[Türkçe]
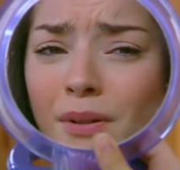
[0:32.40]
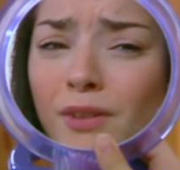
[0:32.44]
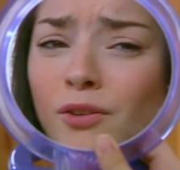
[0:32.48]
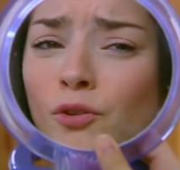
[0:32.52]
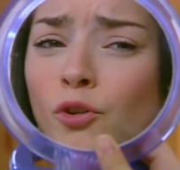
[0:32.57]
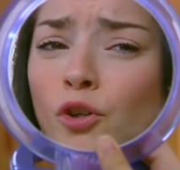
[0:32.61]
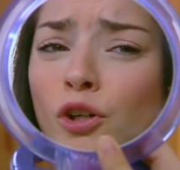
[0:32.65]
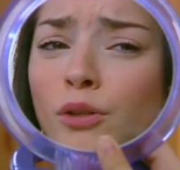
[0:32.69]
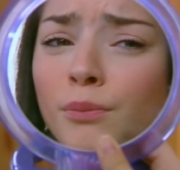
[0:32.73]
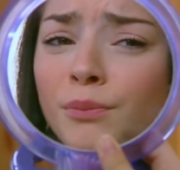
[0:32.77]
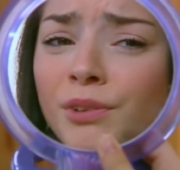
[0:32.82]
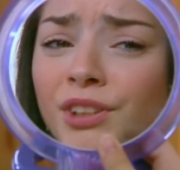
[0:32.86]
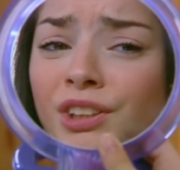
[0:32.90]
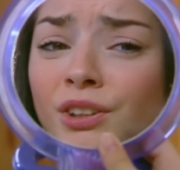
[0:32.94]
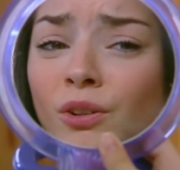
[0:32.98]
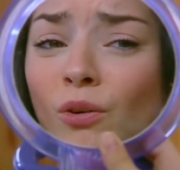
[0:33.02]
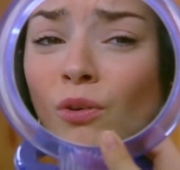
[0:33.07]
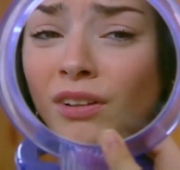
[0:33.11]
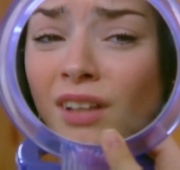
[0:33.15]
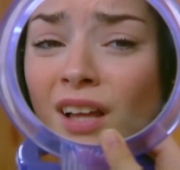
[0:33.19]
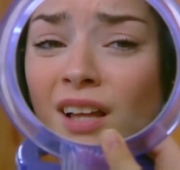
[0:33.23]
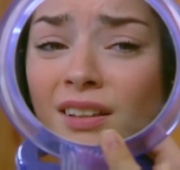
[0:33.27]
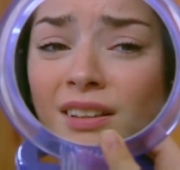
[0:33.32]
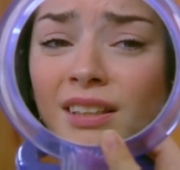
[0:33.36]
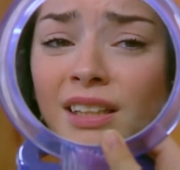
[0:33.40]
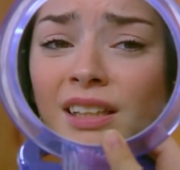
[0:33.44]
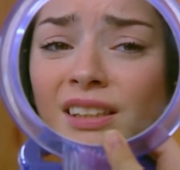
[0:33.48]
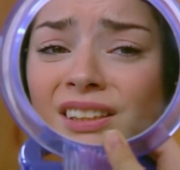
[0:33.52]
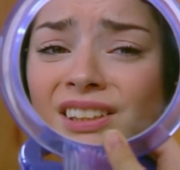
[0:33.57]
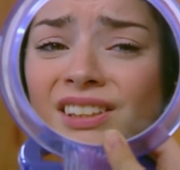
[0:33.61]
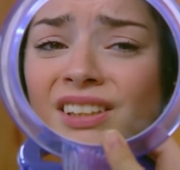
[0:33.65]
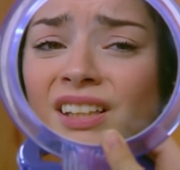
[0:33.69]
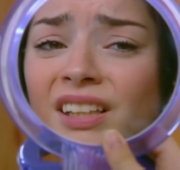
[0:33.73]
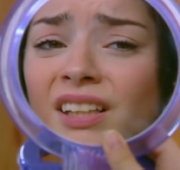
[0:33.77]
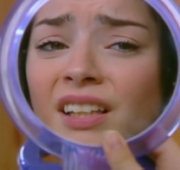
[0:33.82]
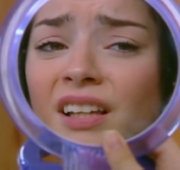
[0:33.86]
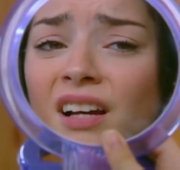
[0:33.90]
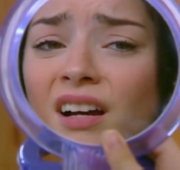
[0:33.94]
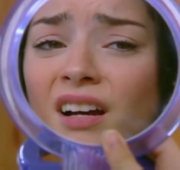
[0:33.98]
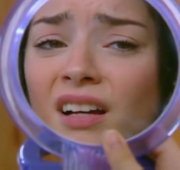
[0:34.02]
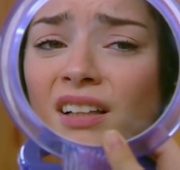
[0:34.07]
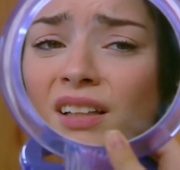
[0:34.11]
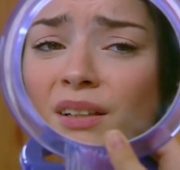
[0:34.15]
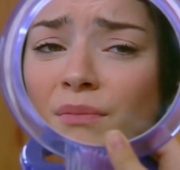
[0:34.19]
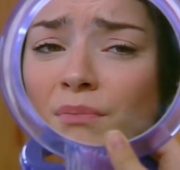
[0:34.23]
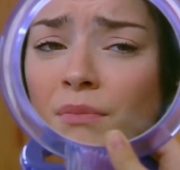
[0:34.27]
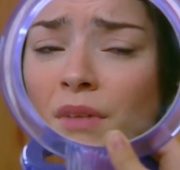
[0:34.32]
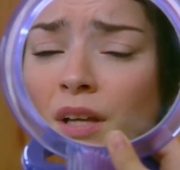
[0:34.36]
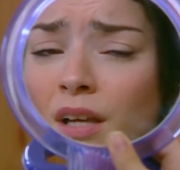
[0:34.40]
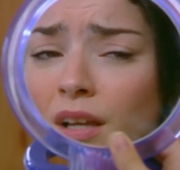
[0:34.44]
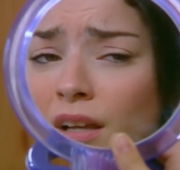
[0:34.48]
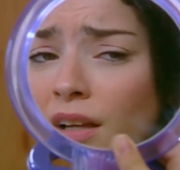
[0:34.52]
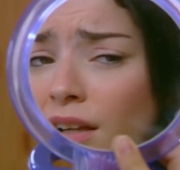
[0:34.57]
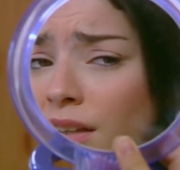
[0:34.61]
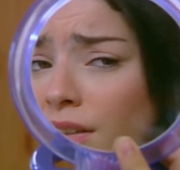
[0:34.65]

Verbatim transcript: bakıyorum işte 16 yaşındaki halim.